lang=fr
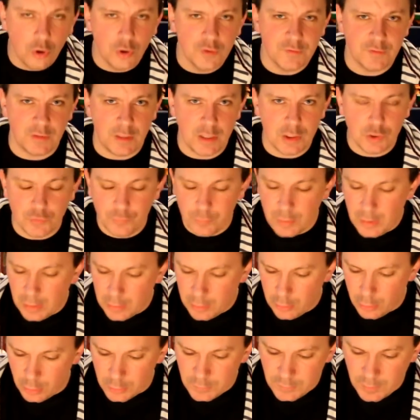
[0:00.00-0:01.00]
Celle-là, je vous
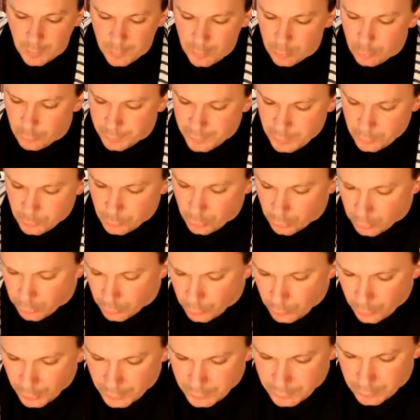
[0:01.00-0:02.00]
l'accorde, ça m'a gonflé parce que
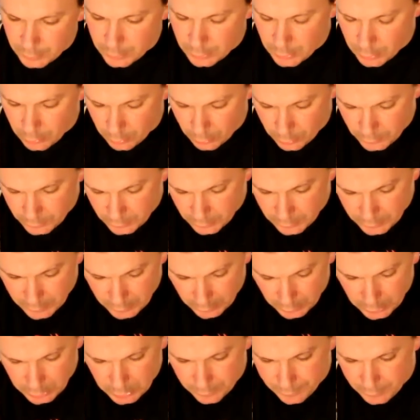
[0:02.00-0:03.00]
Clonoa, c'est une,
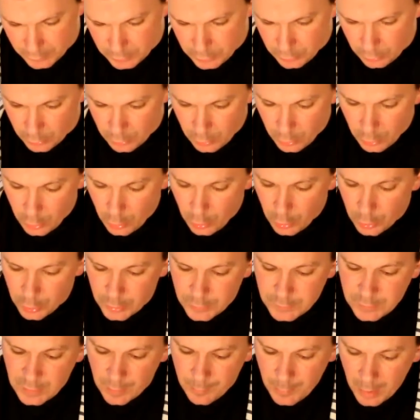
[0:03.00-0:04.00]
série que j'affectionne
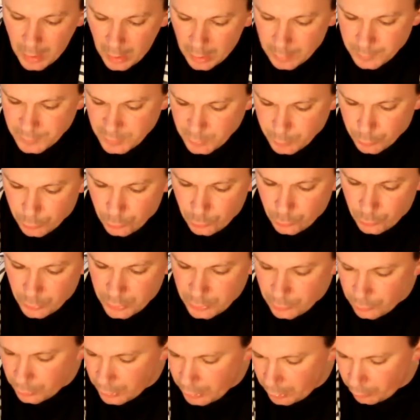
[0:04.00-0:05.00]
et ça m'a un petit peu
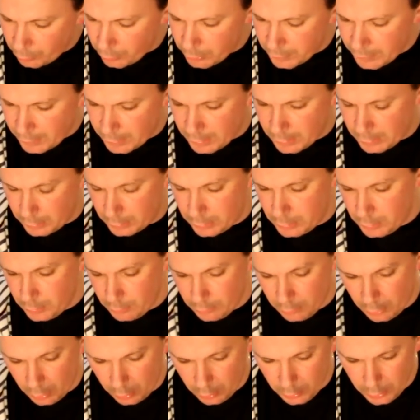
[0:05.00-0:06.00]
saoulé de lire une telle année.
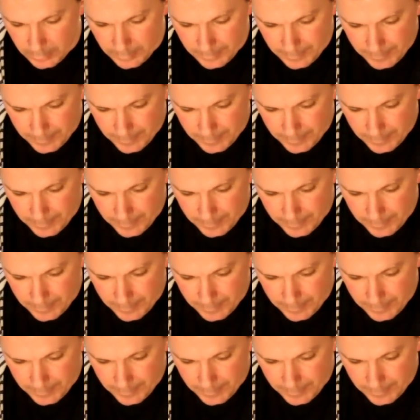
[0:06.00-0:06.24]
Voilà.